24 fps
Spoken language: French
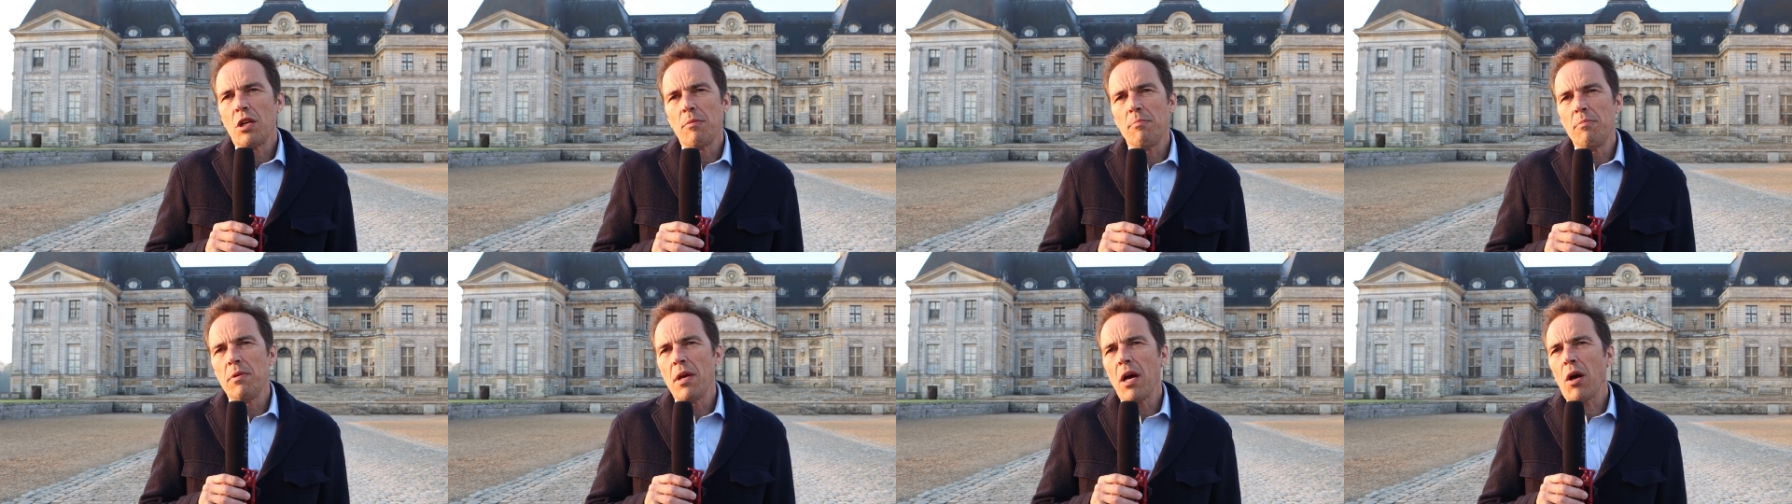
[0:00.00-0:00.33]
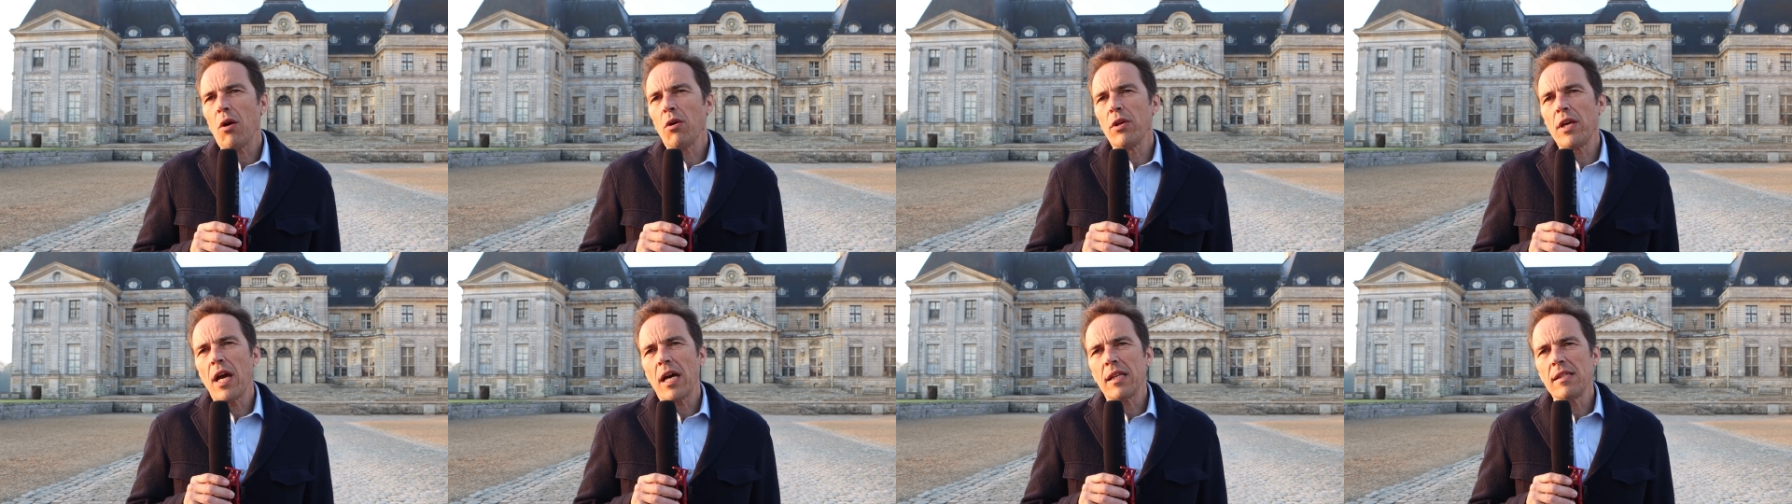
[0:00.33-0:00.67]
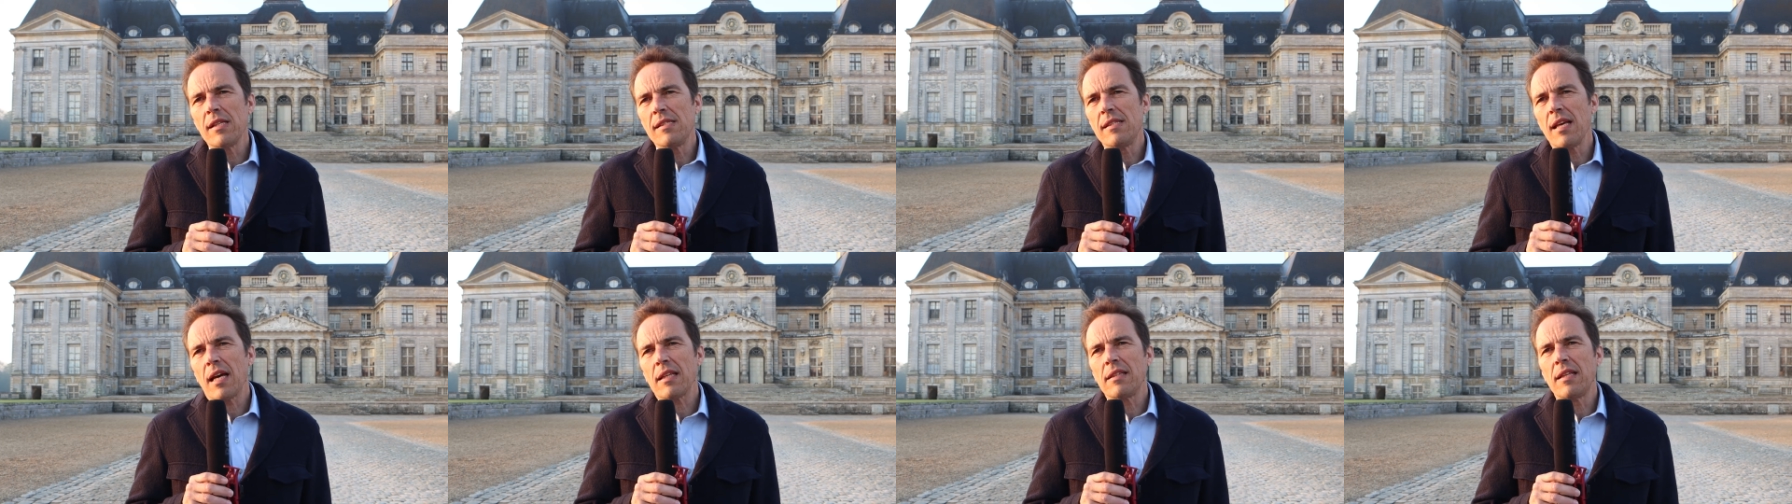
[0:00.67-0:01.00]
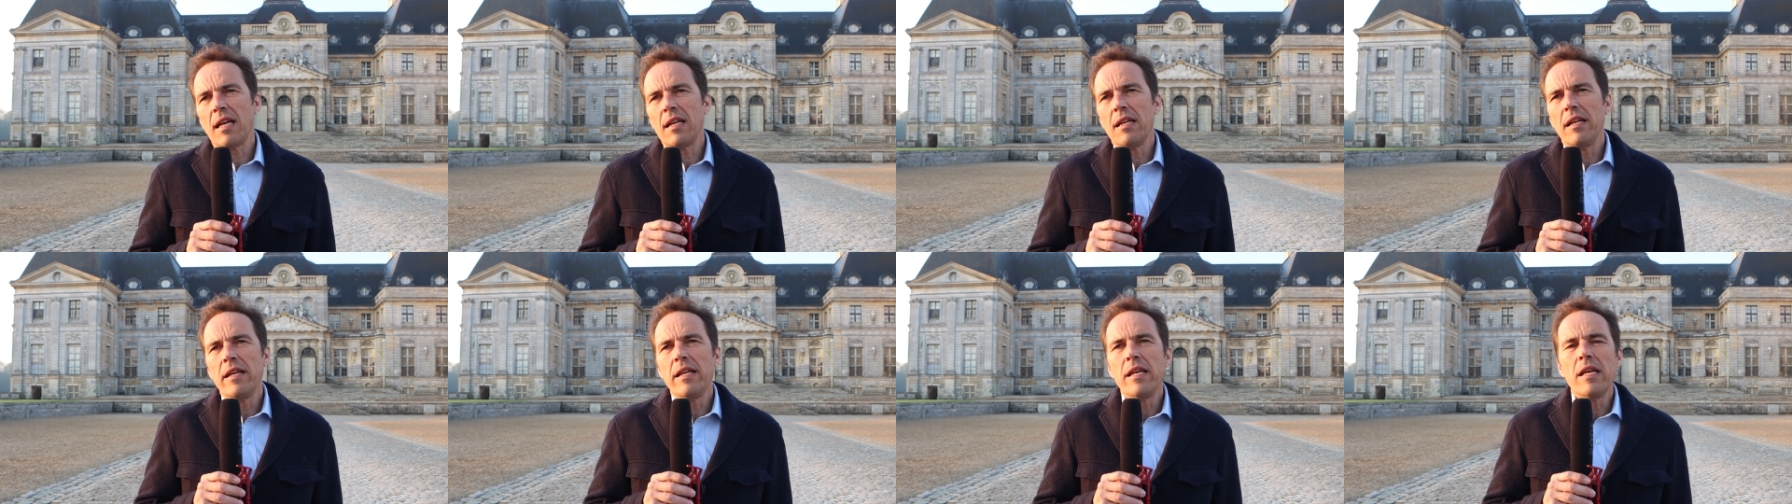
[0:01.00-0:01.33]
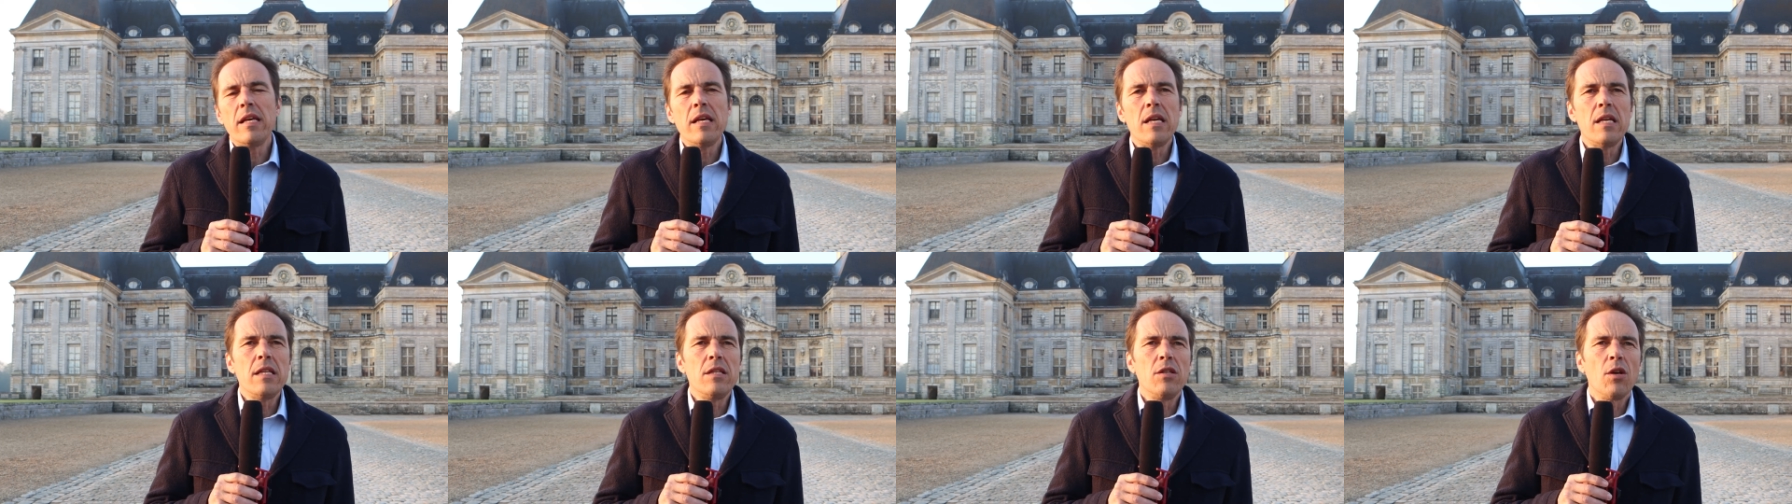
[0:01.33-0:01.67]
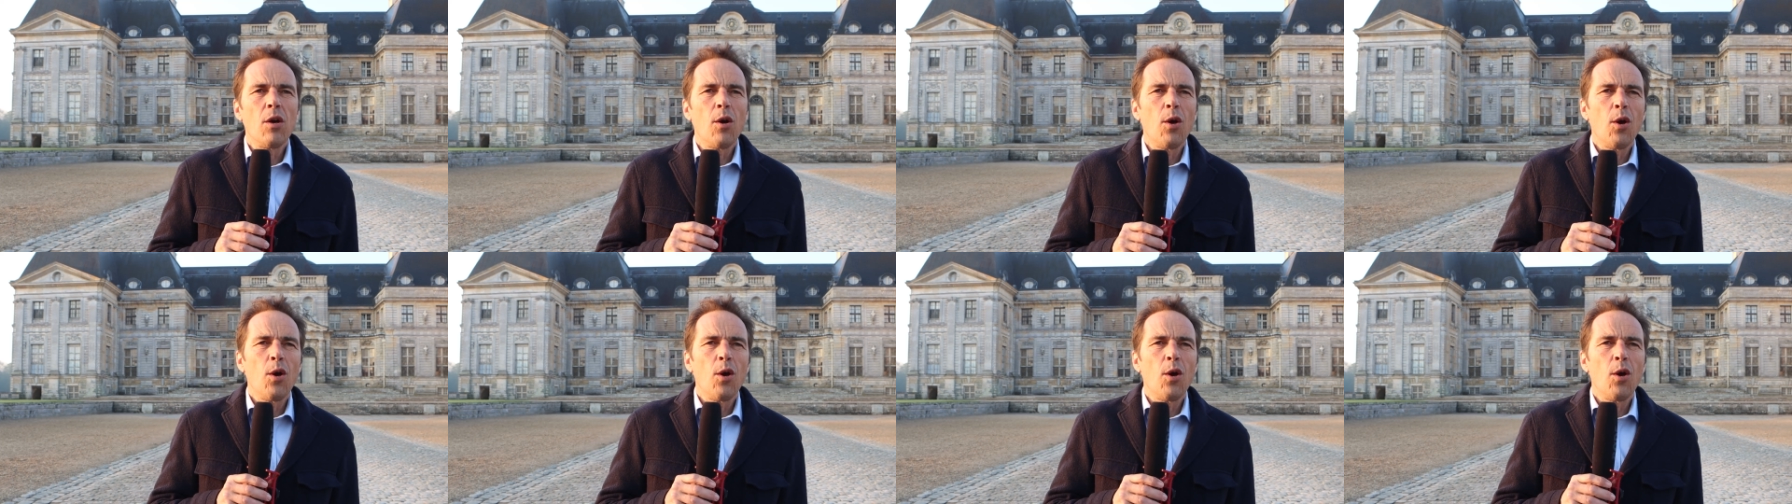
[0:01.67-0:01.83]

bien regarder certaines lignes,